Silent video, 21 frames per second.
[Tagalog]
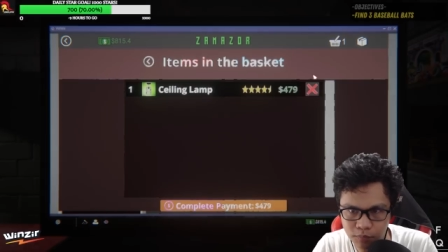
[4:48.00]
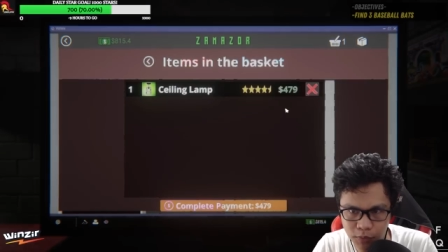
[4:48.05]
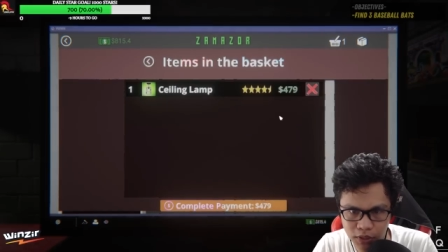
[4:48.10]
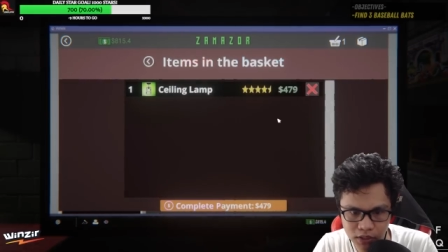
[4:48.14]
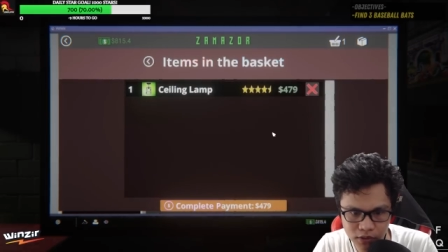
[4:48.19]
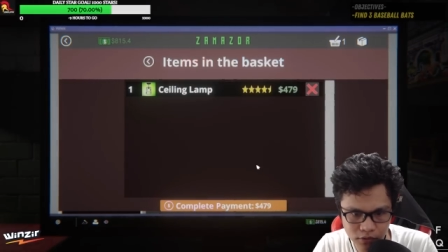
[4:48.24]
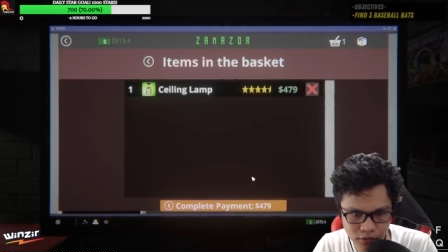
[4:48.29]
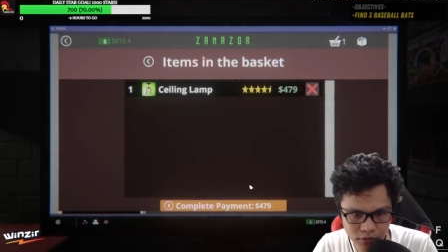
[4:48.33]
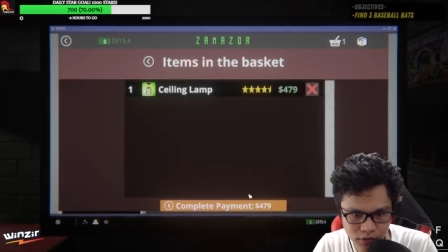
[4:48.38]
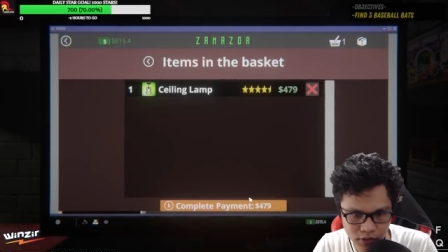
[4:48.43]

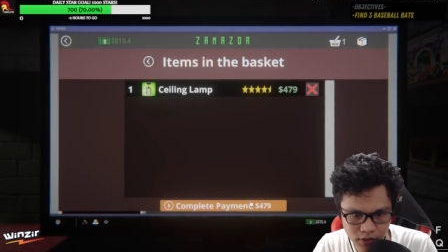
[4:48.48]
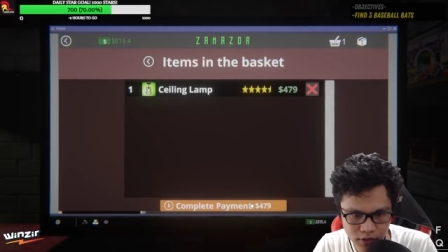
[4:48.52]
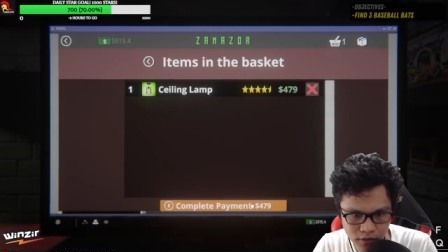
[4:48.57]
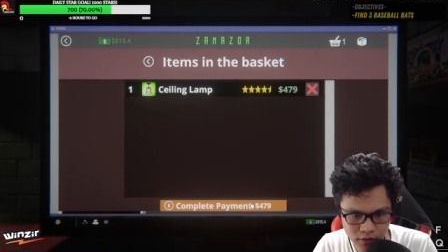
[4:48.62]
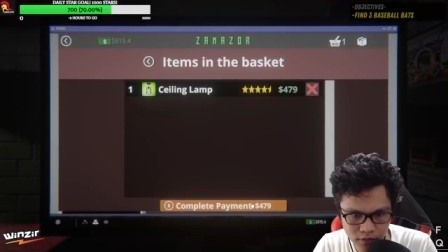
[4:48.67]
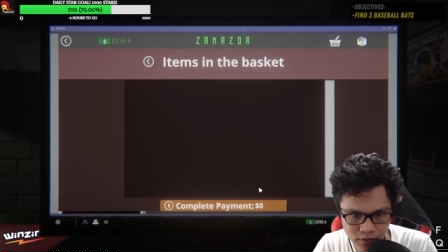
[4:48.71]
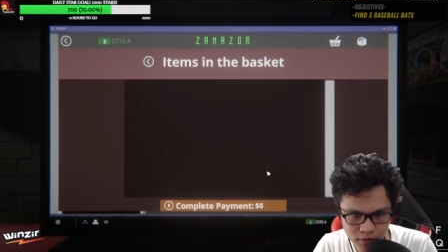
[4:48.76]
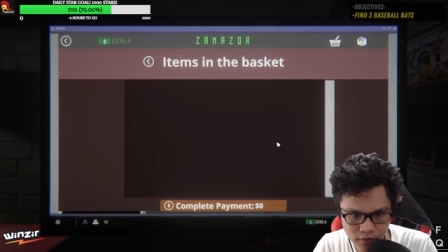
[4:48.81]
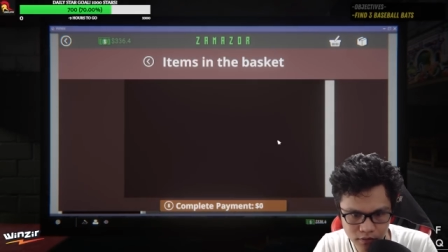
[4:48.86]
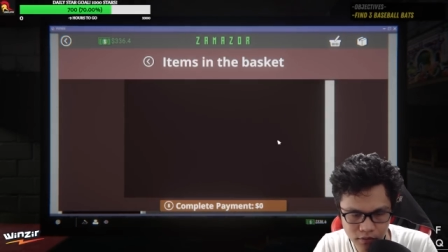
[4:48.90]
paliton tani.
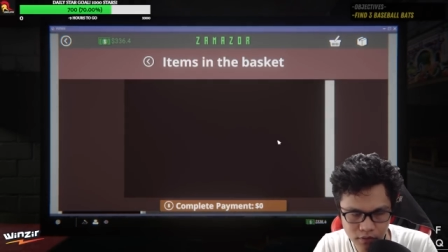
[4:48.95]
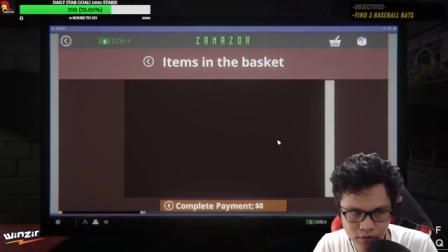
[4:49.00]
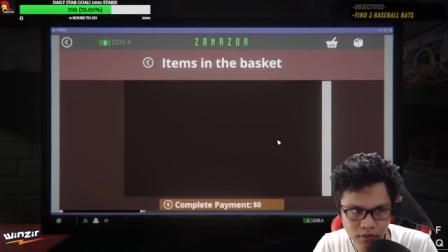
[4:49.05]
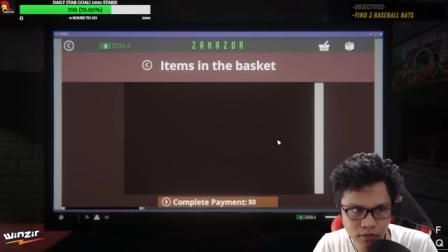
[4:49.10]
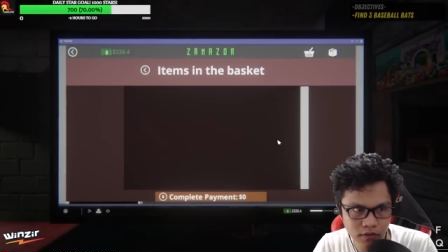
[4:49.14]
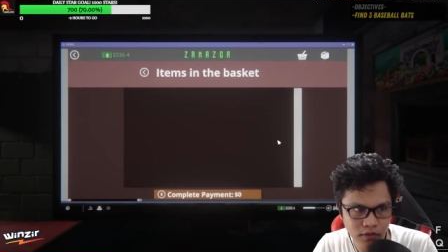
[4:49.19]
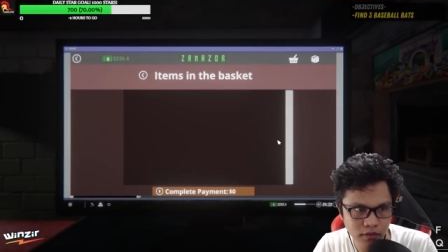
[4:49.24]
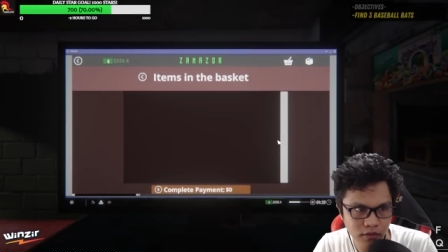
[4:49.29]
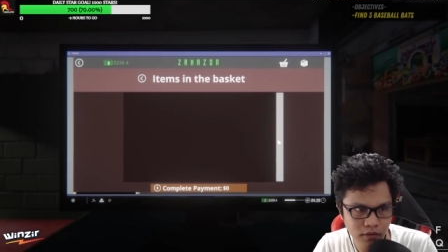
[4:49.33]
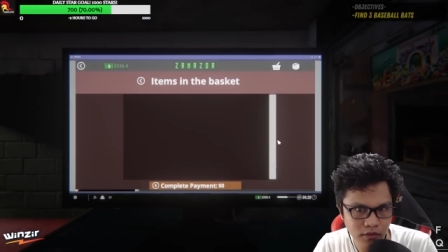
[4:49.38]

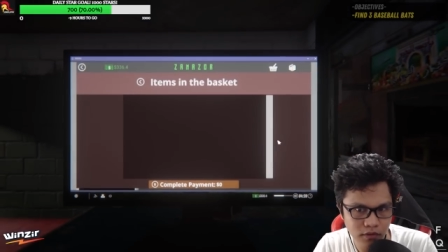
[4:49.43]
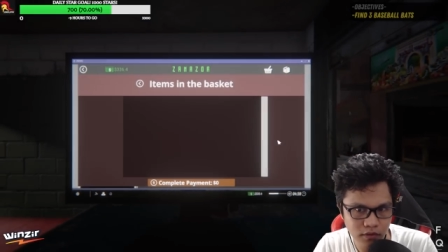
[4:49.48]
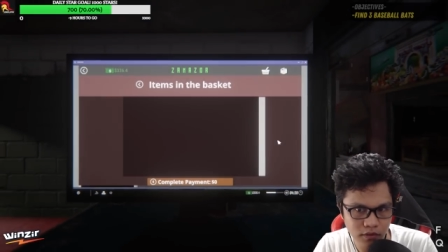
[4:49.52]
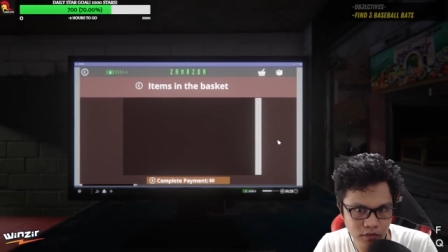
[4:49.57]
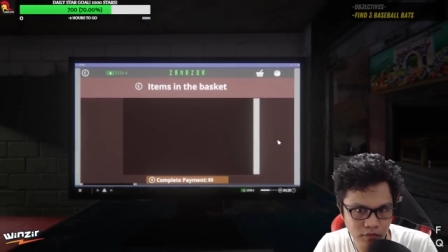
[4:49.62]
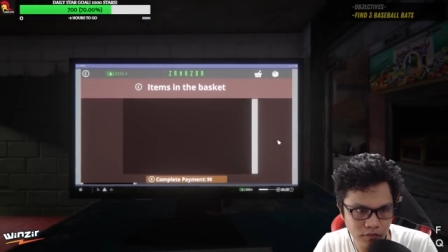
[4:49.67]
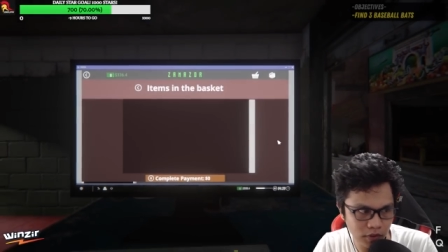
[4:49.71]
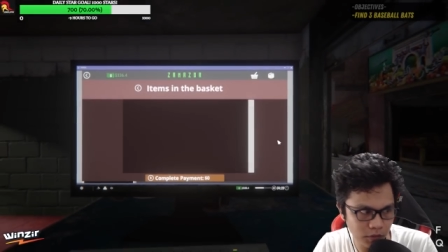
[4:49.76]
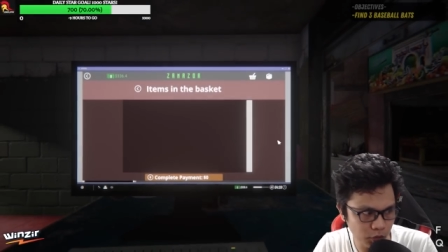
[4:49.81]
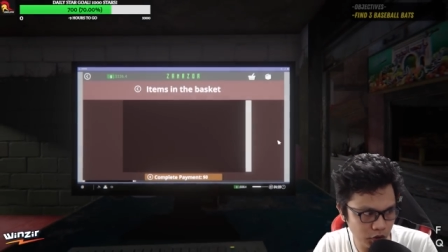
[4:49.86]

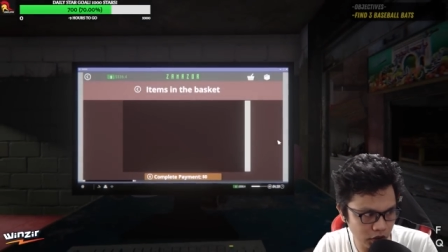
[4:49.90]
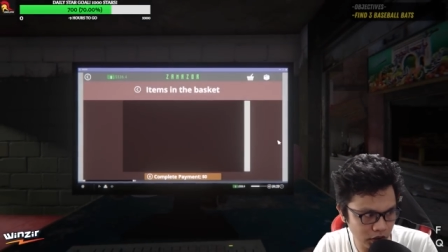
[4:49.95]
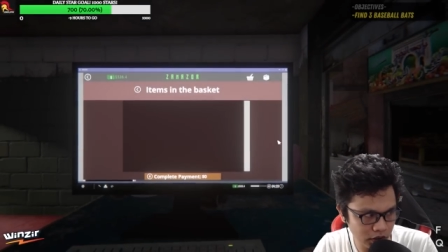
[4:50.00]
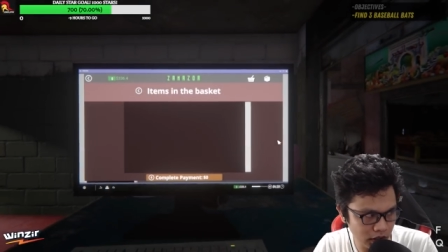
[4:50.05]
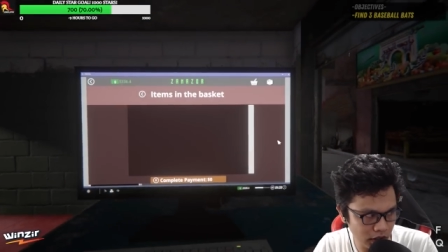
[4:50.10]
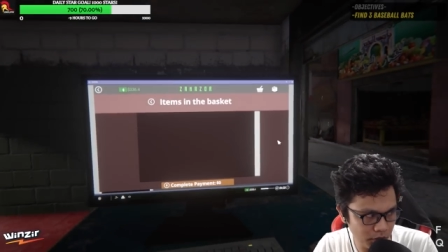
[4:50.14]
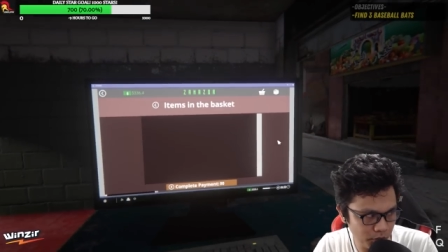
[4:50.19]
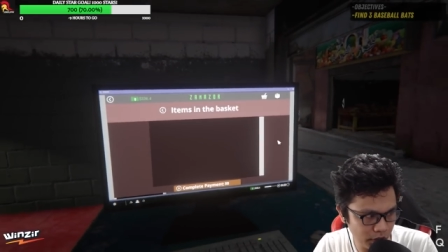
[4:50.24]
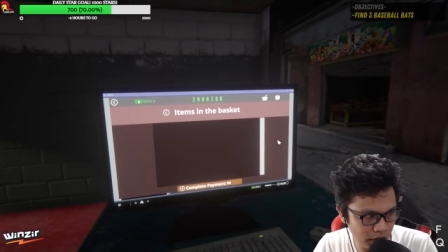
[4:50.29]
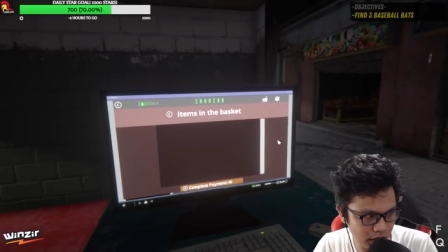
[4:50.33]
Ah, mabot
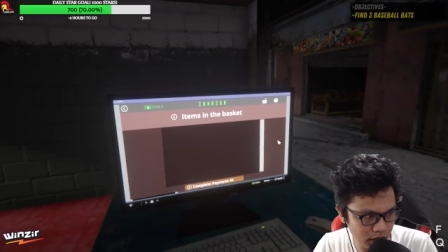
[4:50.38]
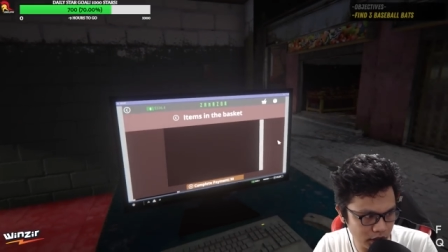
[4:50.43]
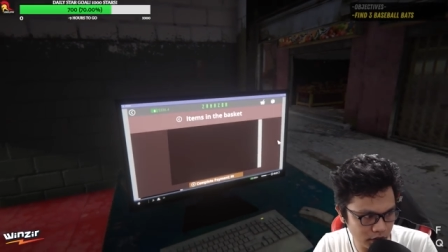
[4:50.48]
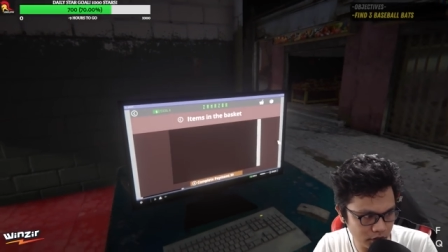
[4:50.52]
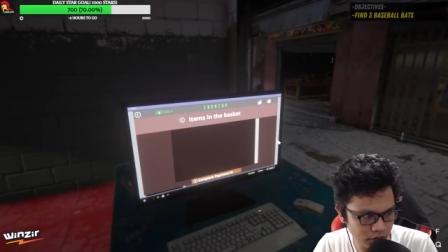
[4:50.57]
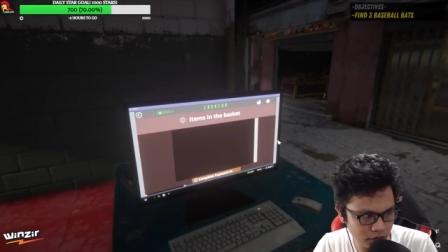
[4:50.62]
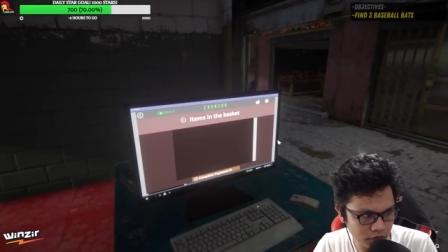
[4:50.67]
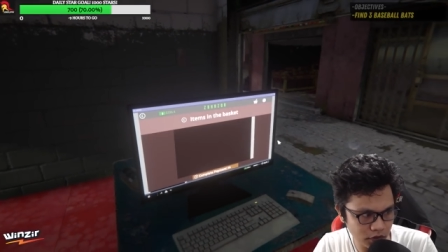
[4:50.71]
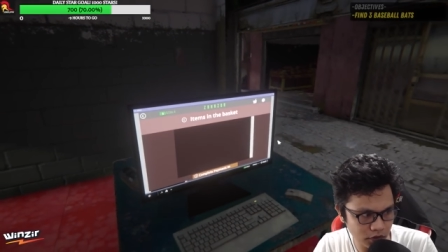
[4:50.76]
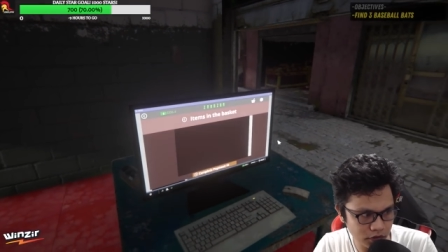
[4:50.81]
ang delivery
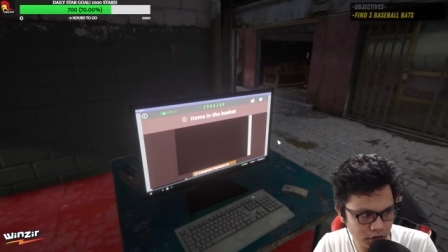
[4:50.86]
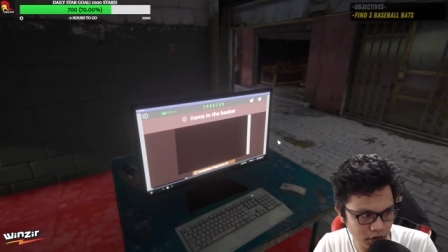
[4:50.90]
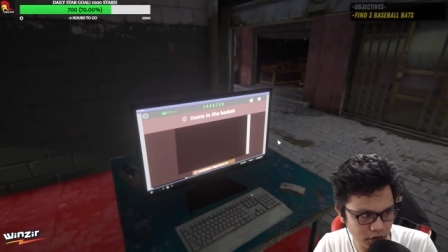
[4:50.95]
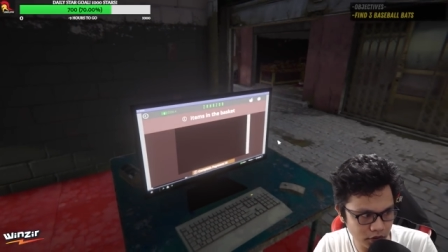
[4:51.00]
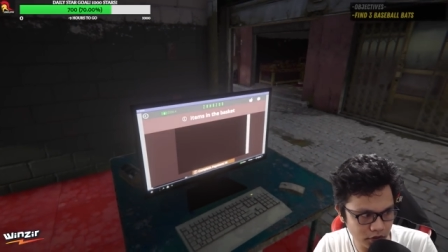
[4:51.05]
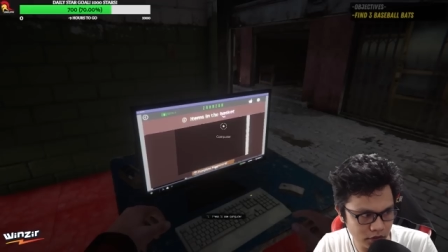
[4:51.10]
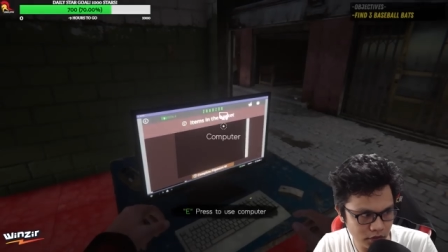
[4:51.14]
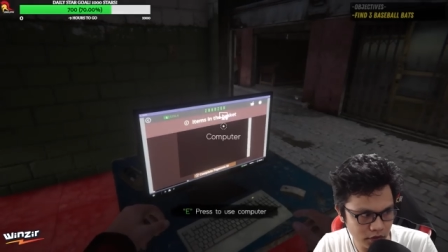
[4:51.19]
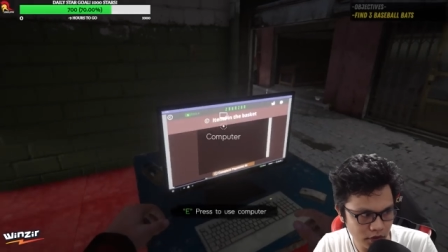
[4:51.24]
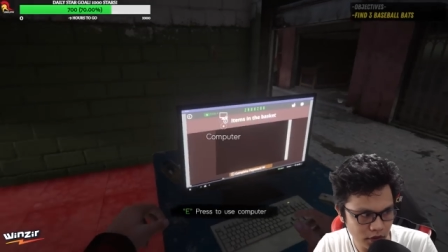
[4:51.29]
na tunong
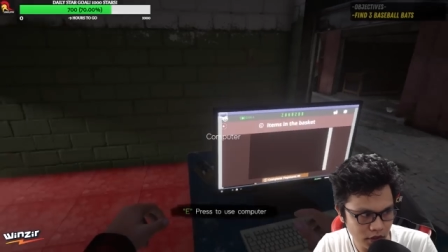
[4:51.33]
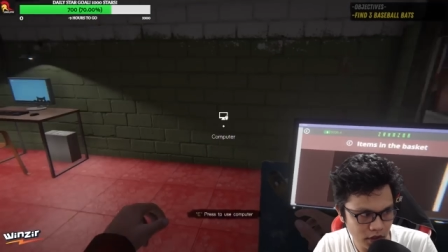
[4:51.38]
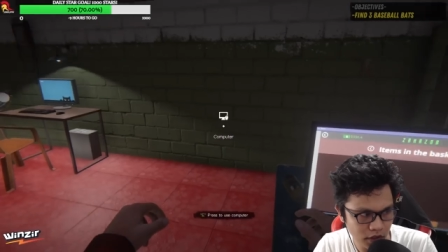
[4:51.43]
taon-taon.